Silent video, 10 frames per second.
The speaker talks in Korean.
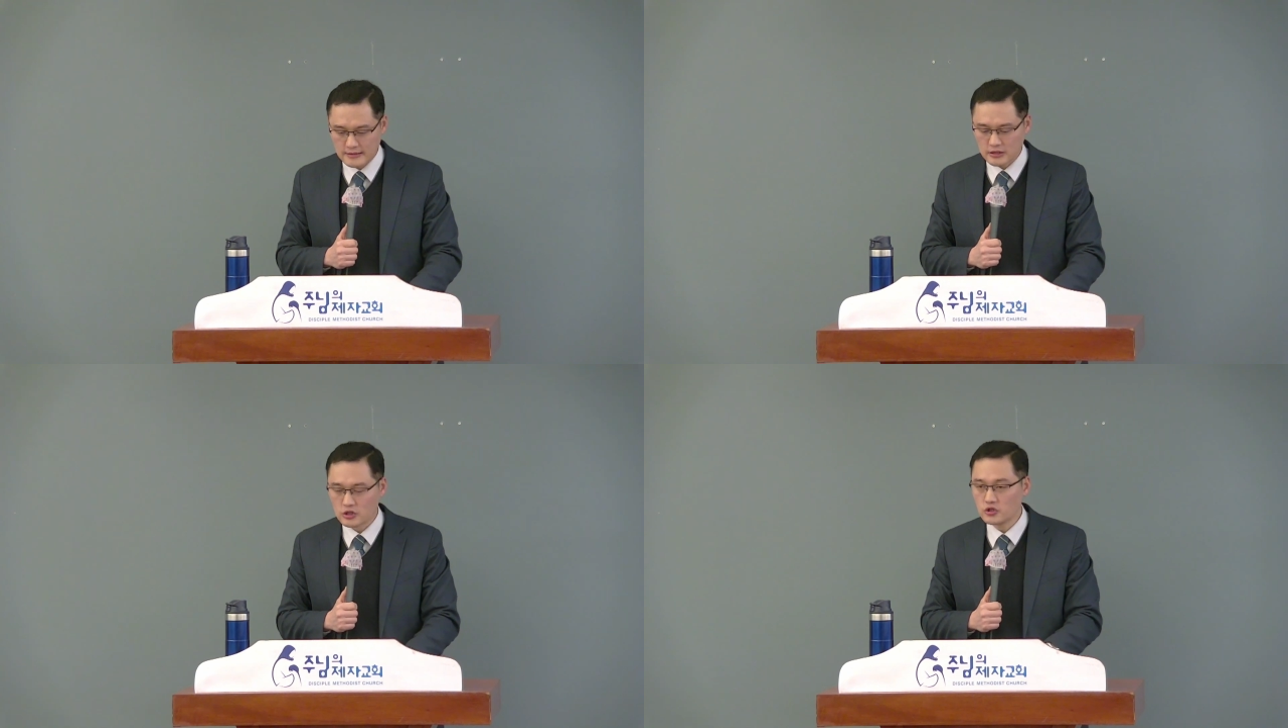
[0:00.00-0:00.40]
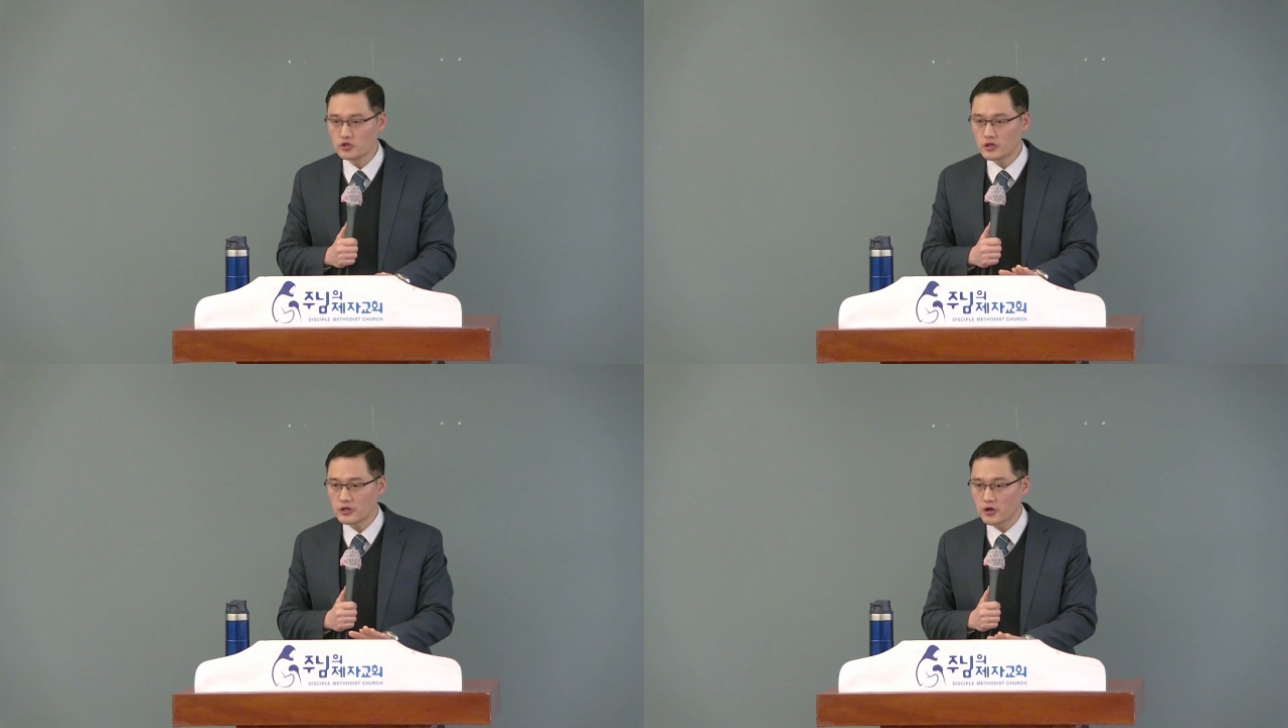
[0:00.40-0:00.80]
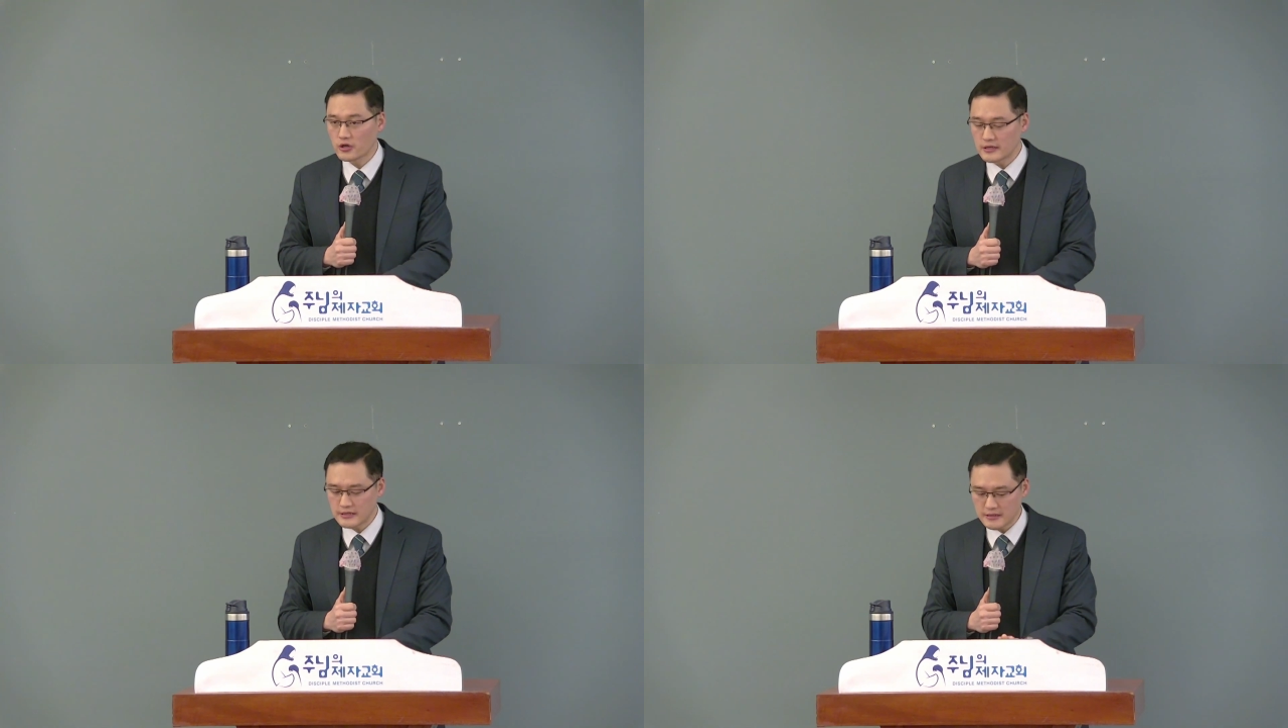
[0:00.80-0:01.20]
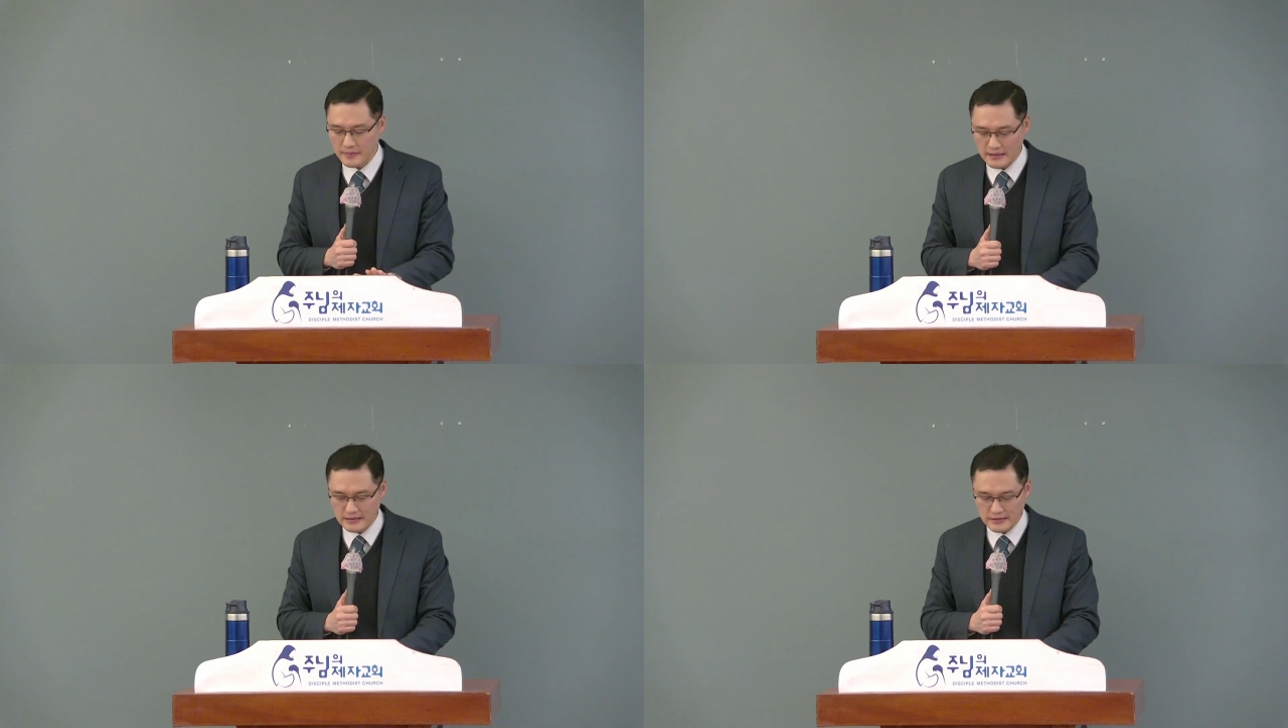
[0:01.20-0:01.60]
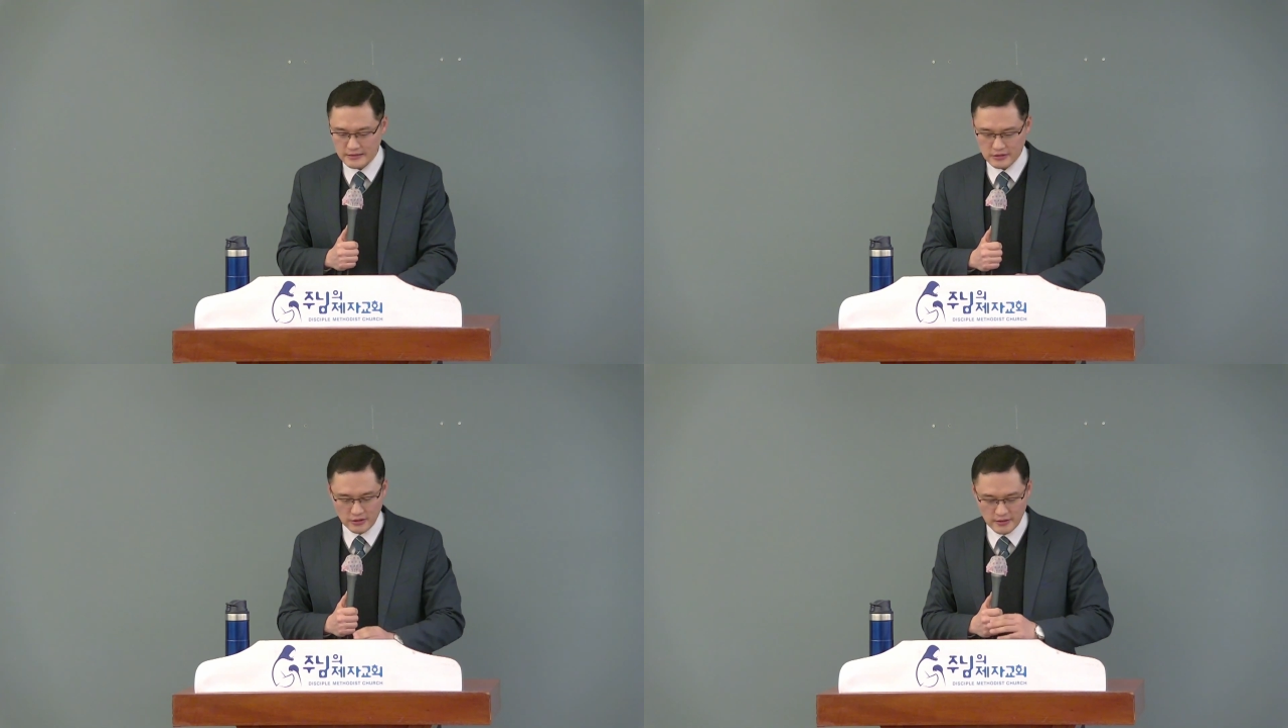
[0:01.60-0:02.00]
극률이 여길지 말지를
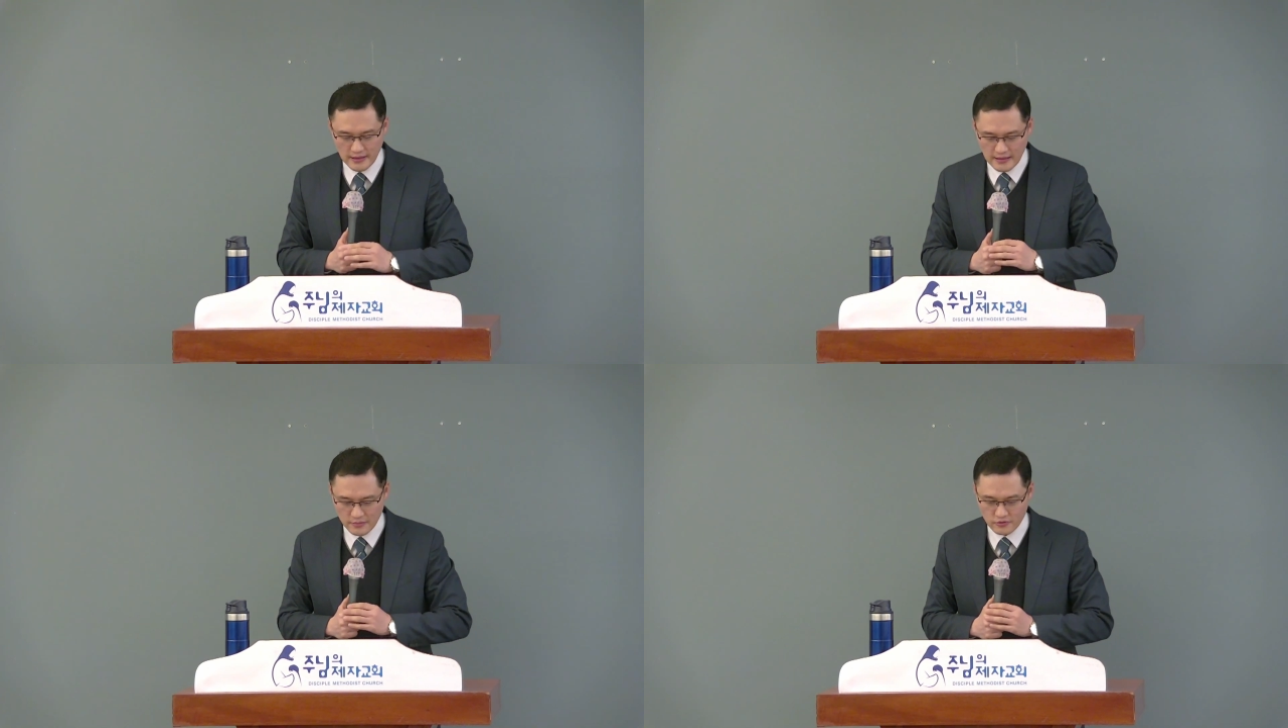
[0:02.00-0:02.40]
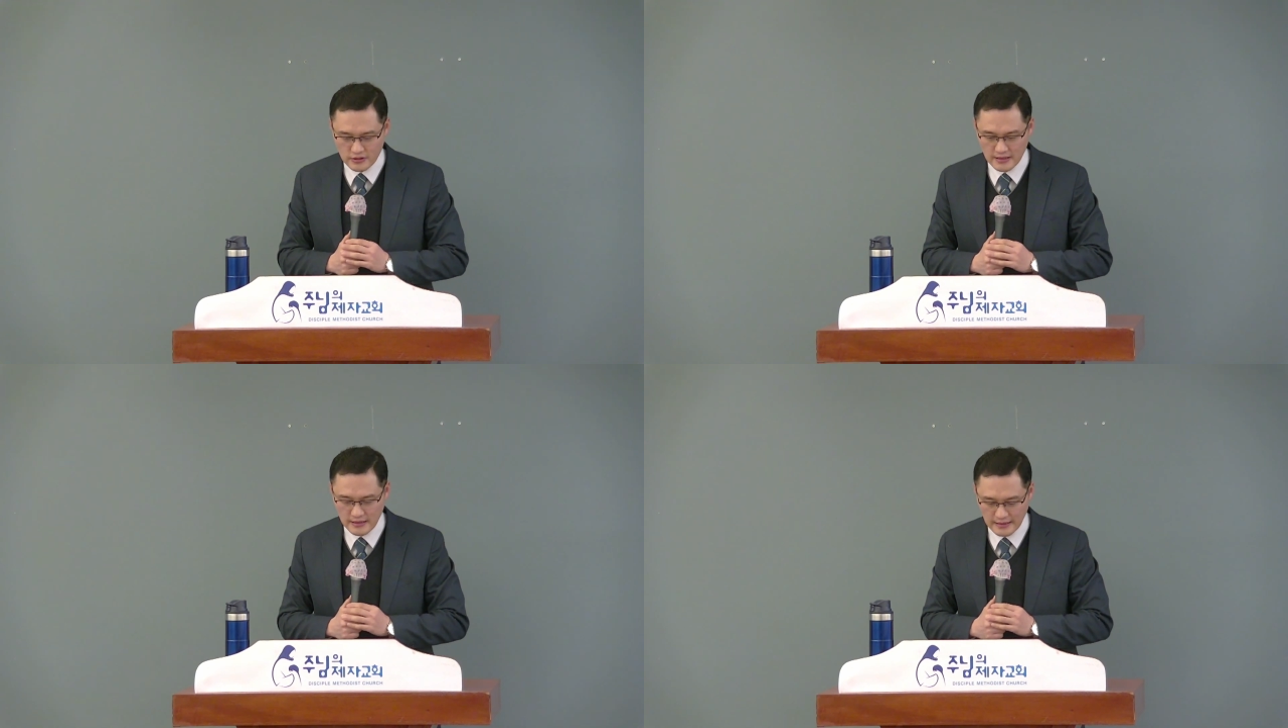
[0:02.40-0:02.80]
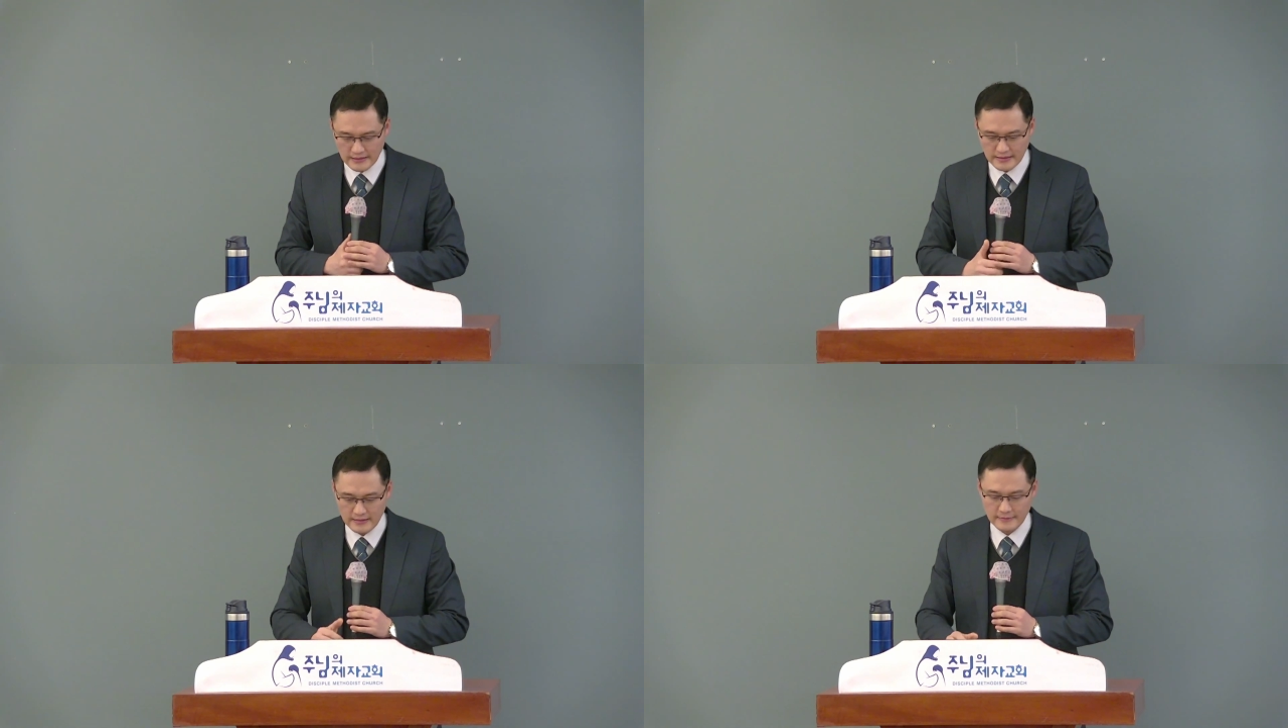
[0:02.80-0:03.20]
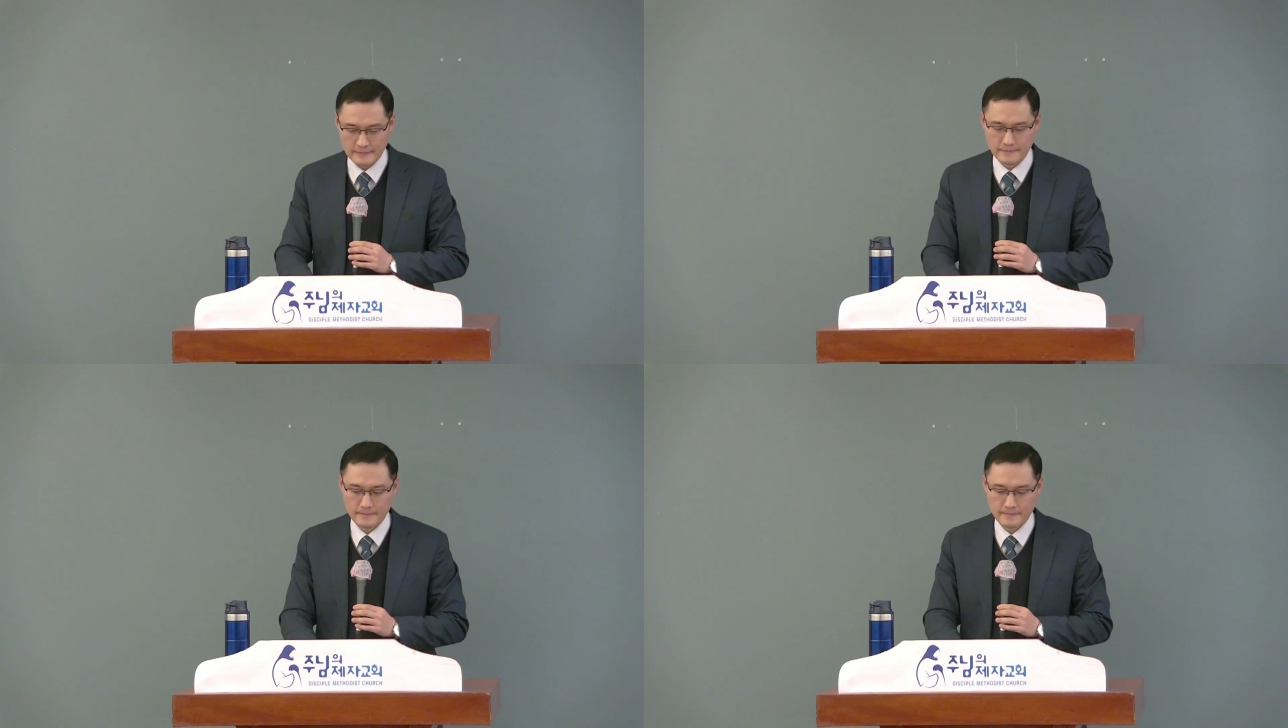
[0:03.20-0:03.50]
선택할 문제가 아니라